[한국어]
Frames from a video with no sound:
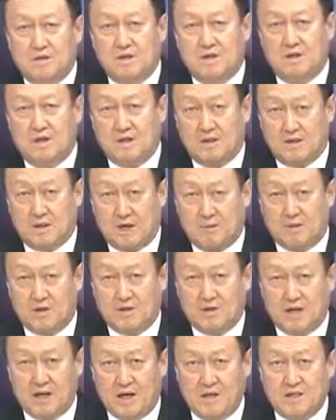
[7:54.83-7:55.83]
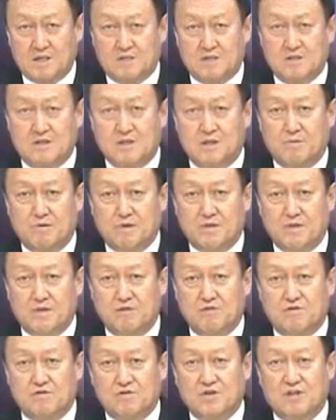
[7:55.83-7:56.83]
어, 개별 케이스
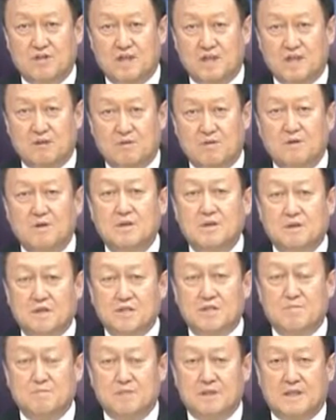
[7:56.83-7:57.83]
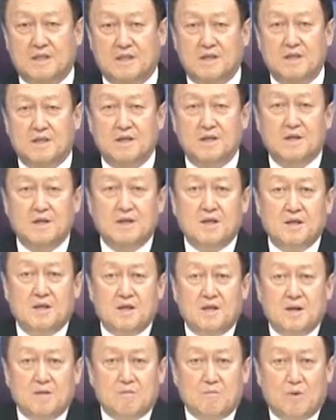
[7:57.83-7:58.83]
서비스를 주선하고 있습니다.
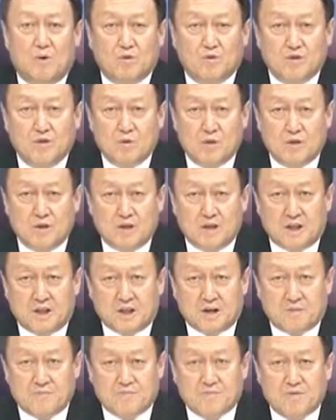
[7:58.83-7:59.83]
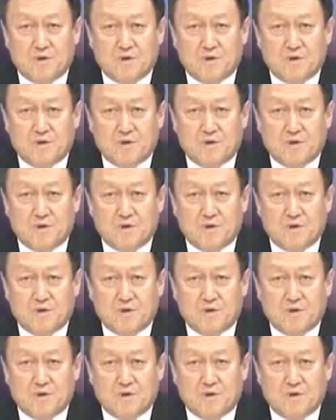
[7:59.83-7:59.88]
모든 노인들이